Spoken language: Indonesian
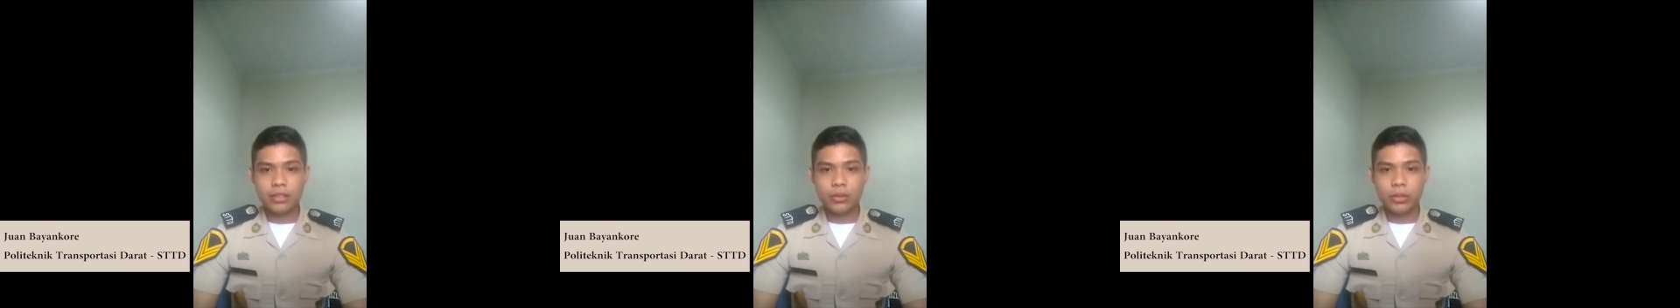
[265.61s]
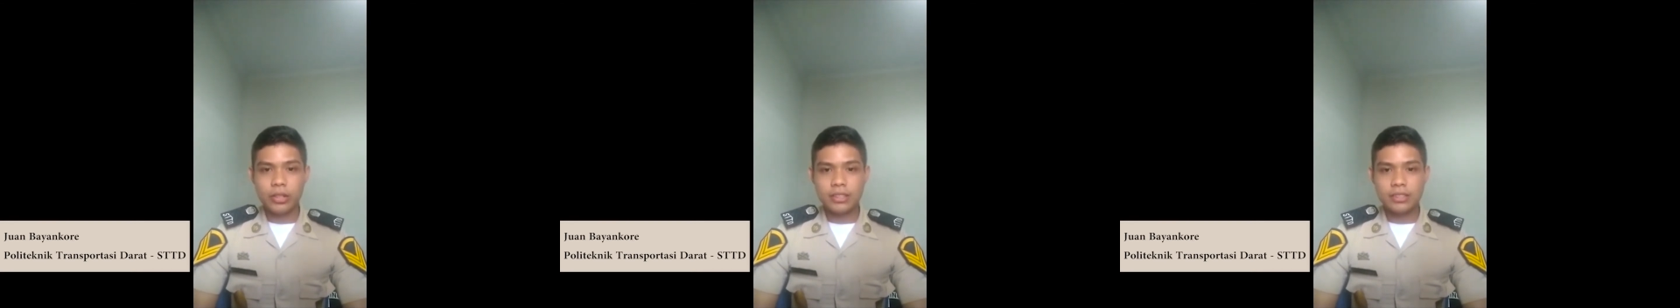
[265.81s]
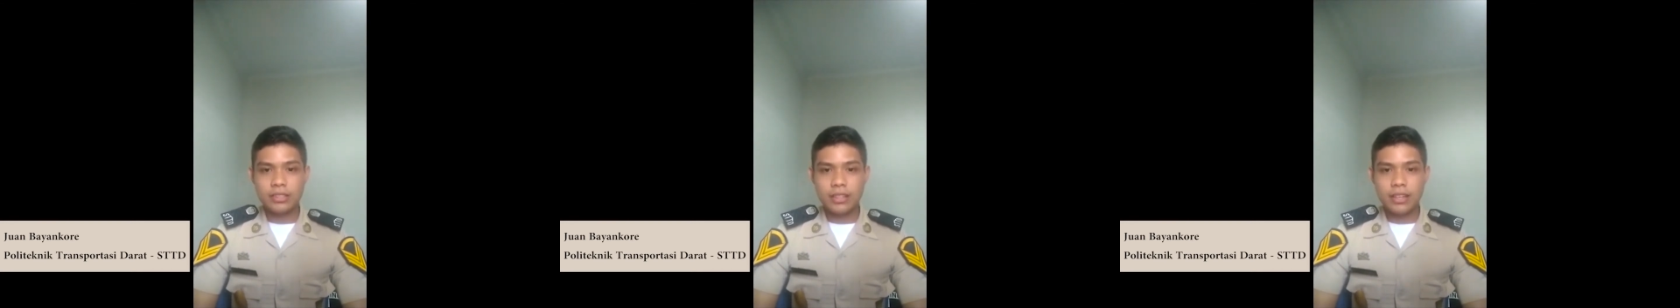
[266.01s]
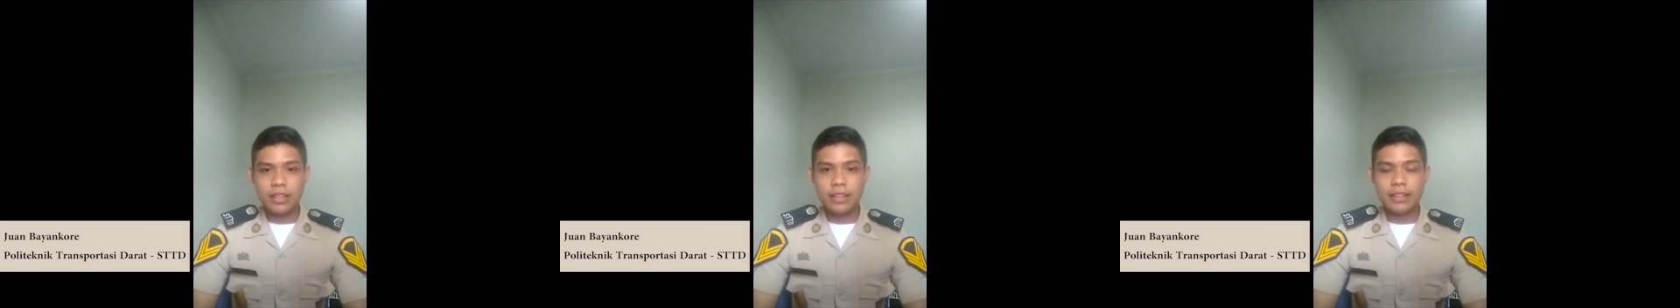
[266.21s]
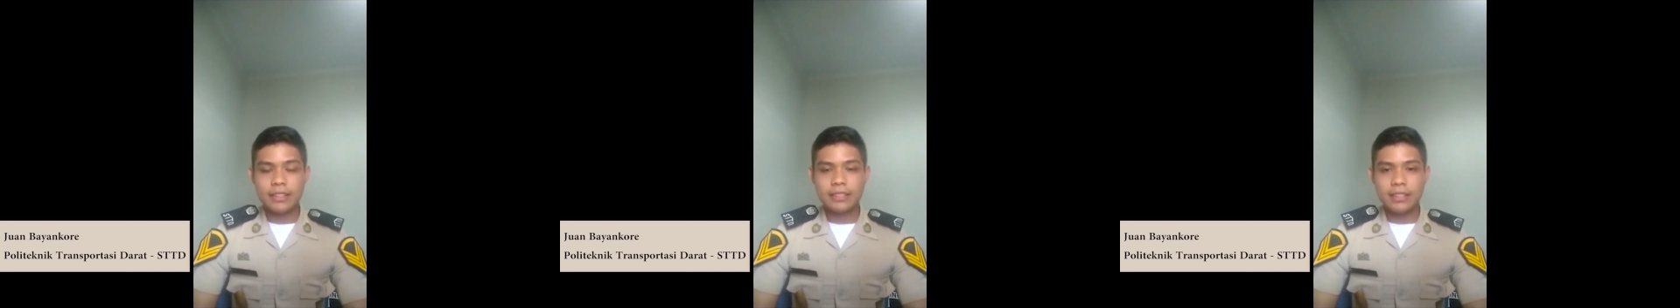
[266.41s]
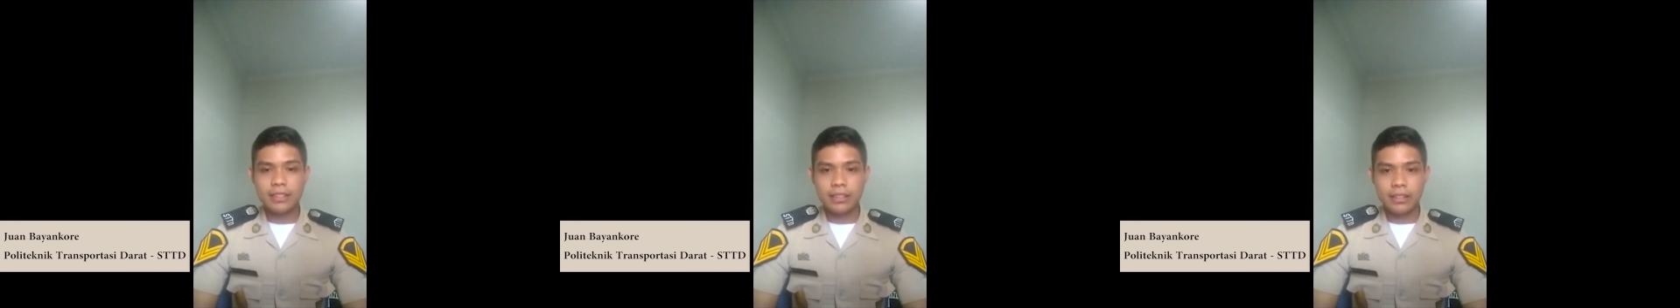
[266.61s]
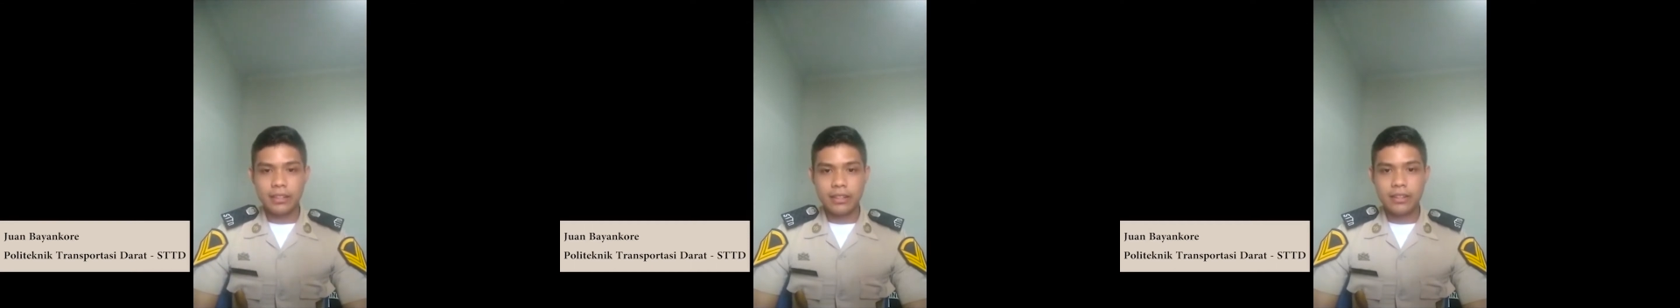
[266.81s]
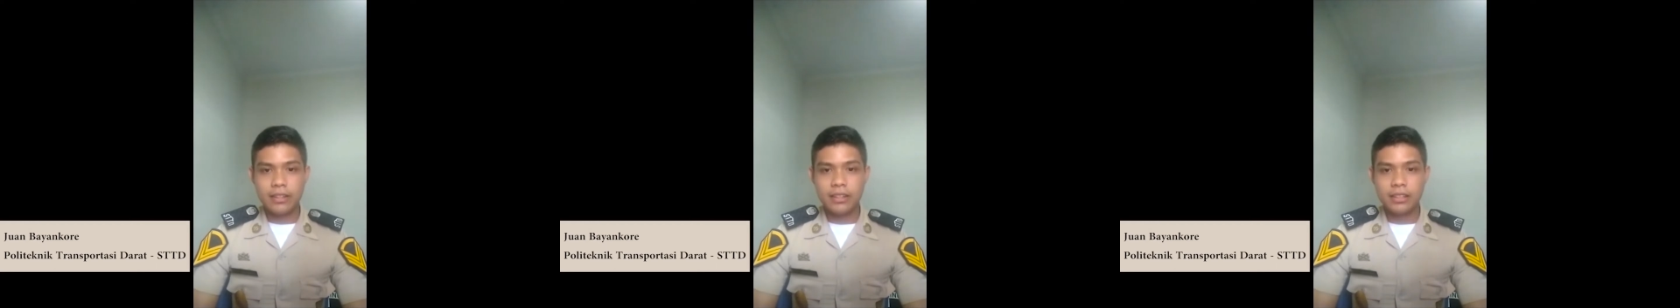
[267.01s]
Indonesia STTD
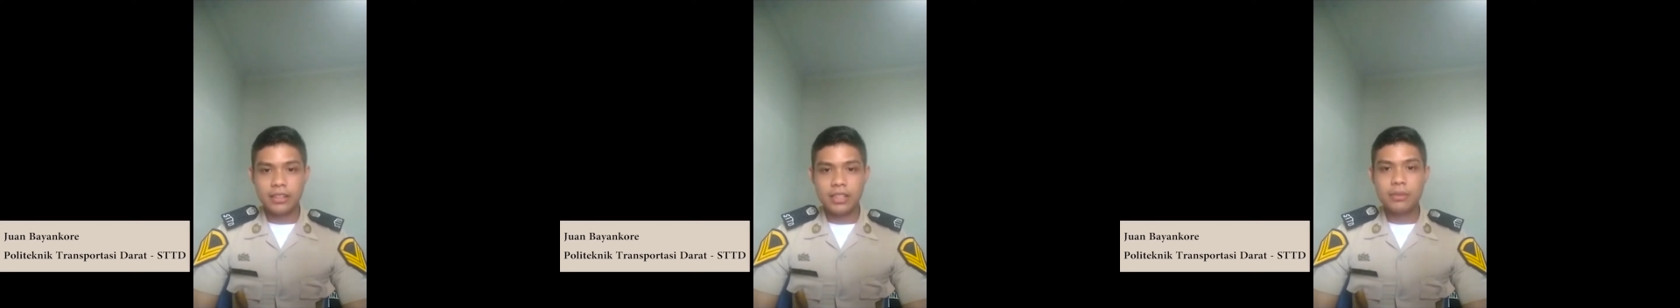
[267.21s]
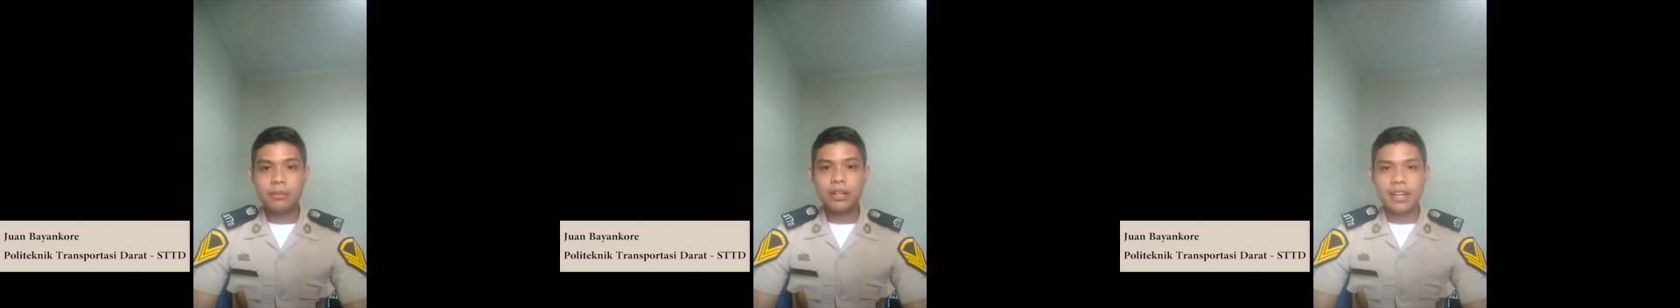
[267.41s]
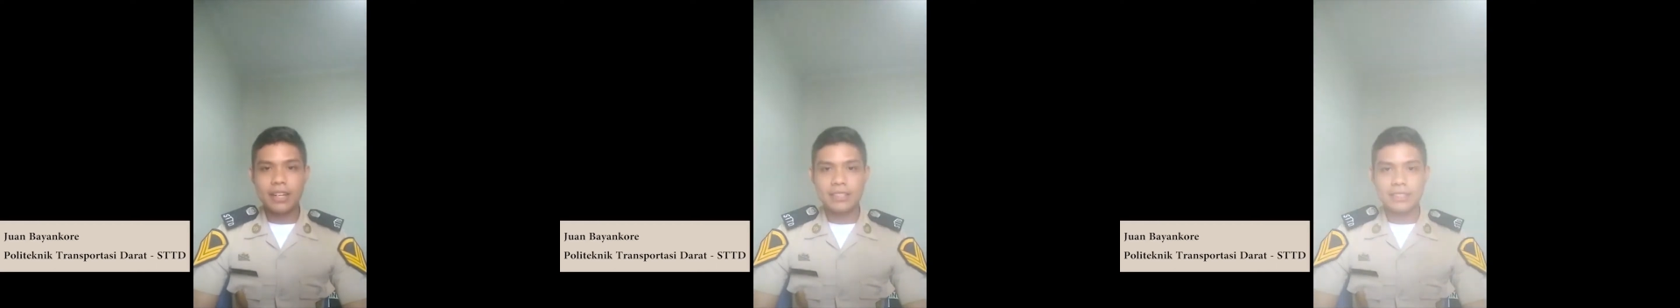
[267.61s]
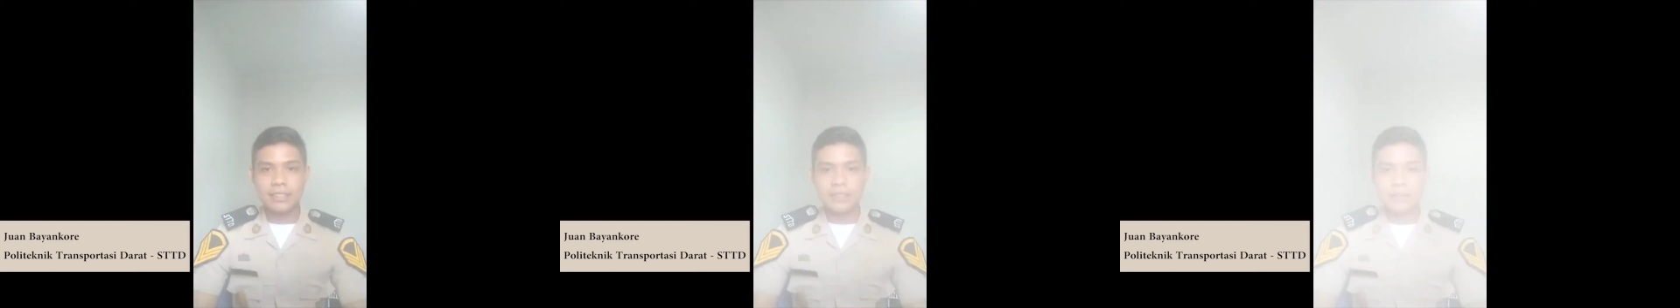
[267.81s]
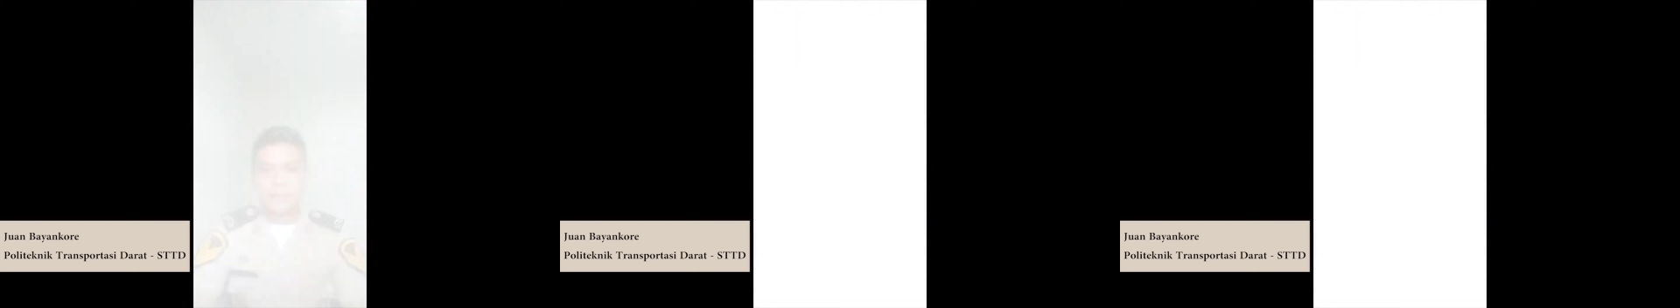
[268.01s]
di Bekasi.